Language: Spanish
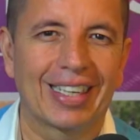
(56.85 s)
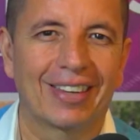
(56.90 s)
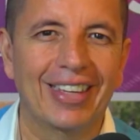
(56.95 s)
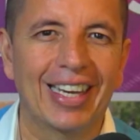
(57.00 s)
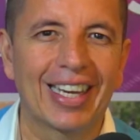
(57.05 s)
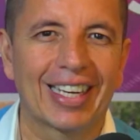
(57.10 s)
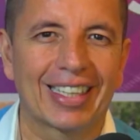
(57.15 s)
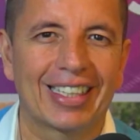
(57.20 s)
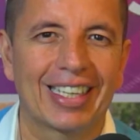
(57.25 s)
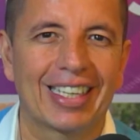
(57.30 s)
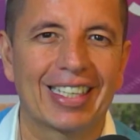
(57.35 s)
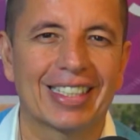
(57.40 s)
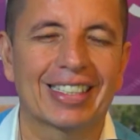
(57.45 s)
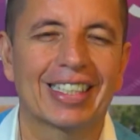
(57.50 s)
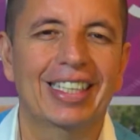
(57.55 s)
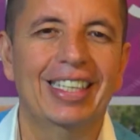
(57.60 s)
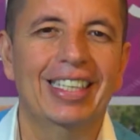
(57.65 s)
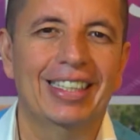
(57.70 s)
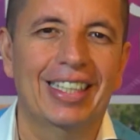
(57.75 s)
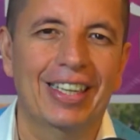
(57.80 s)
abiertas,
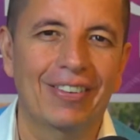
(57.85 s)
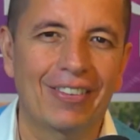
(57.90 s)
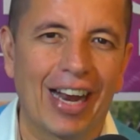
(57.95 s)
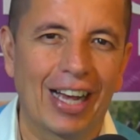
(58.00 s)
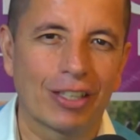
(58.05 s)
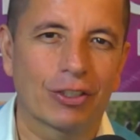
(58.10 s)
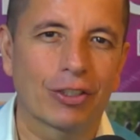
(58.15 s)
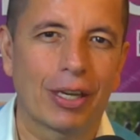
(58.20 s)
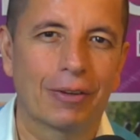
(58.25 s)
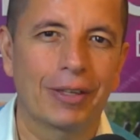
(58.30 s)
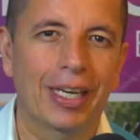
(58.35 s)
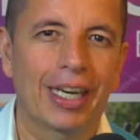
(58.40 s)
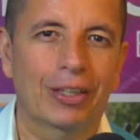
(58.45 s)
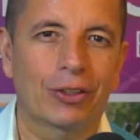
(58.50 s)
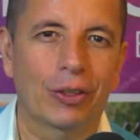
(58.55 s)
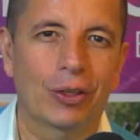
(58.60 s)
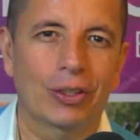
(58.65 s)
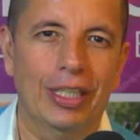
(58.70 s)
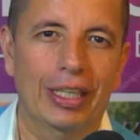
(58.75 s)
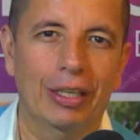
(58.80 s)
de brazos
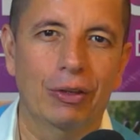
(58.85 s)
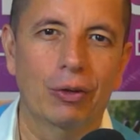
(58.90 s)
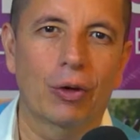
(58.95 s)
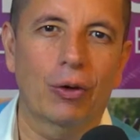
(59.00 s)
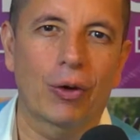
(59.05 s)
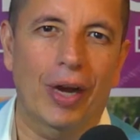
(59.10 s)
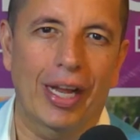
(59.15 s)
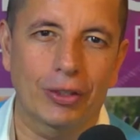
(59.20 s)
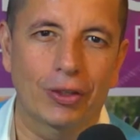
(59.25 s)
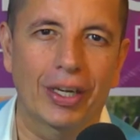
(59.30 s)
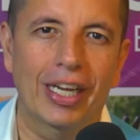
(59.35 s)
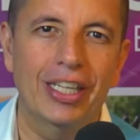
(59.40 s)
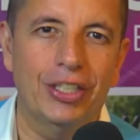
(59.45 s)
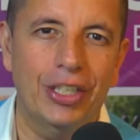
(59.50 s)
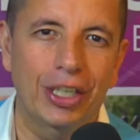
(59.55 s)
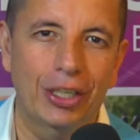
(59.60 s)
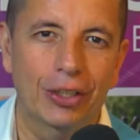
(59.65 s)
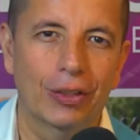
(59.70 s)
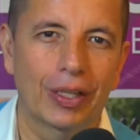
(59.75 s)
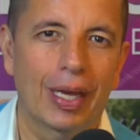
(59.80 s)
abiertos y de un corazón
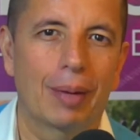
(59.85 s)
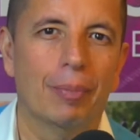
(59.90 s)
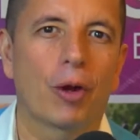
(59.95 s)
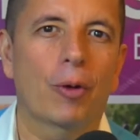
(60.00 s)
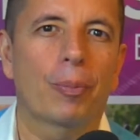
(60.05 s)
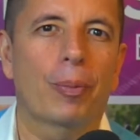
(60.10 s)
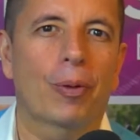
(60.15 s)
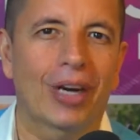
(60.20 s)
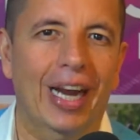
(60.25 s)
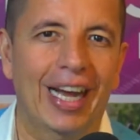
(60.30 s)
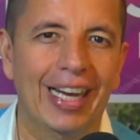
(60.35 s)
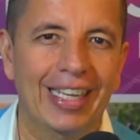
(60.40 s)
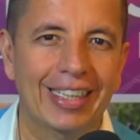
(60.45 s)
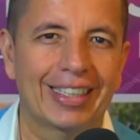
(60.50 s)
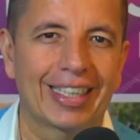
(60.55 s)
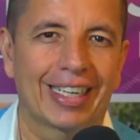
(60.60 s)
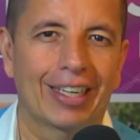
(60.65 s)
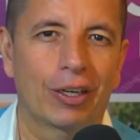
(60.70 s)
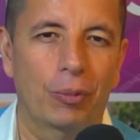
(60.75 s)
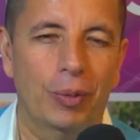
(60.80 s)
henchido de amor por la
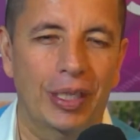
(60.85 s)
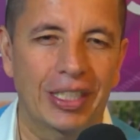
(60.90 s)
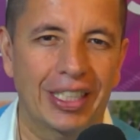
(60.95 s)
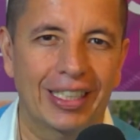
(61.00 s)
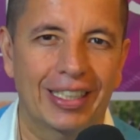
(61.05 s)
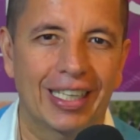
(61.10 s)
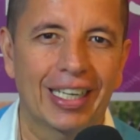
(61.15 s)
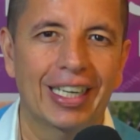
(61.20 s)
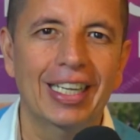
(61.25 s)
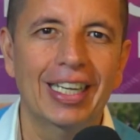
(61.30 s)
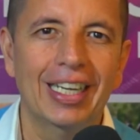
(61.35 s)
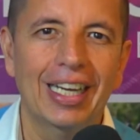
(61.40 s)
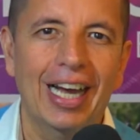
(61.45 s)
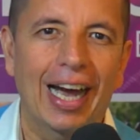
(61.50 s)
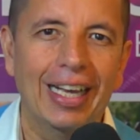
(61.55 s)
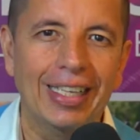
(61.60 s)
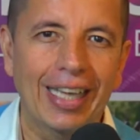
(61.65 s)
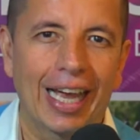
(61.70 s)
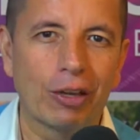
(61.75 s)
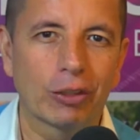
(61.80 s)
gente que nos visita.
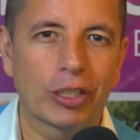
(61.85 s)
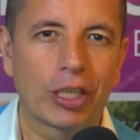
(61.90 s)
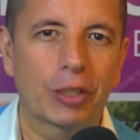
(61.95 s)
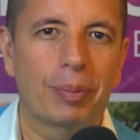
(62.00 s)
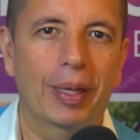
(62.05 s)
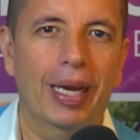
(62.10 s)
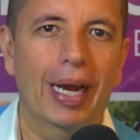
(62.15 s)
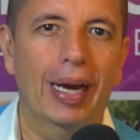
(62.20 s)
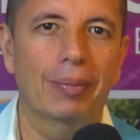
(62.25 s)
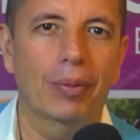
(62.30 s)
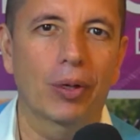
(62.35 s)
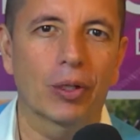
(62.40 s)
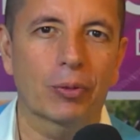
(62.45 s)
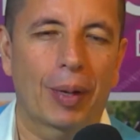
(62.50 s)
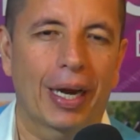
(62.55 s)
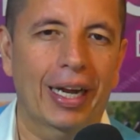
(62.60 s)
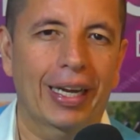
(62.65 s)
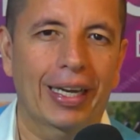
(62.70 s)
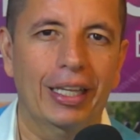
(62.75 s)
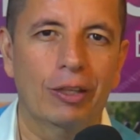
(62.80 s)
Allá los esperamos
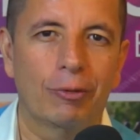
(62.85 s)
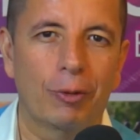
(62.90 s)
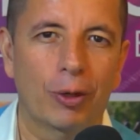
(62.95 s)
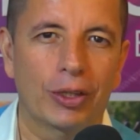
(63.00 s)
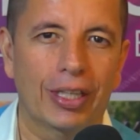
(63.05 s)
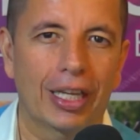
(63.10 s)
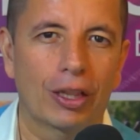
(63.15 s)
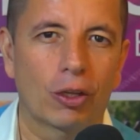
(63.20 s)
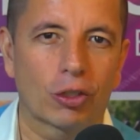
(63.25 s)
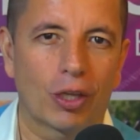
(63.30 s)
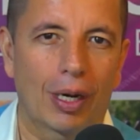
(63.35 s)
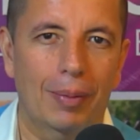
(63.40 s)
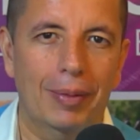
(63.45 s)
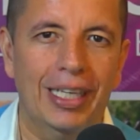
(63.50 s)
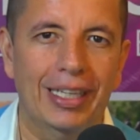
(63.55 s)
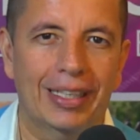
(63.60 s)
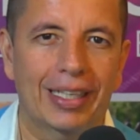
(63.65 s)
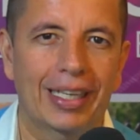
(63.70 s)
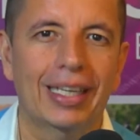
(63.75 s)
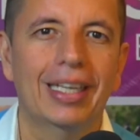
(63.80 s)
para que disfruten no
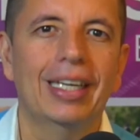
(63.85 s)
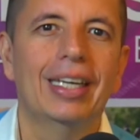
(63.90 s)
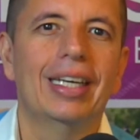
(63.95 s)
solamente